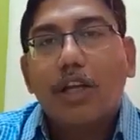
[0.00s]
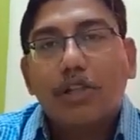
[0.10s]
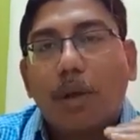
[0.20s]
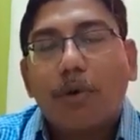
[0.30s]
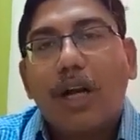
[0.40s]

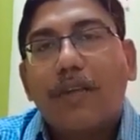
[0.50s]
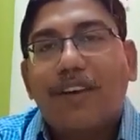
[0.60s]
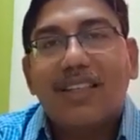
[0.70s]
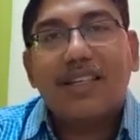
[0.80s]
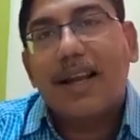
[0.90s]
স্তম্ভ ওয়ানে
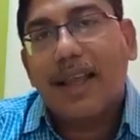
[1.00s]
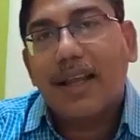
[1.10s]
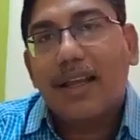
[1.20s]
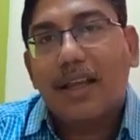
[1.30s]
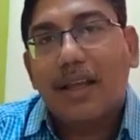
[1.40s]
ফার্স্টে এলে
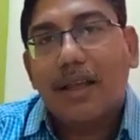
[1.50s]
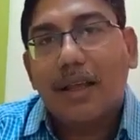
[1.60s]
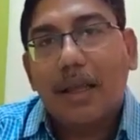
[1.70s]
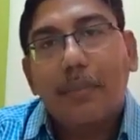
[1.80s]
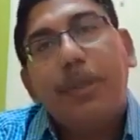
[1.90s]

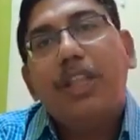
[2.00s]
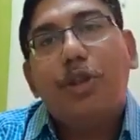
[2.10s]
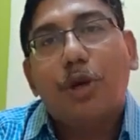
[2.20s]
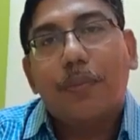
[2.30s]
বৃদ্ধ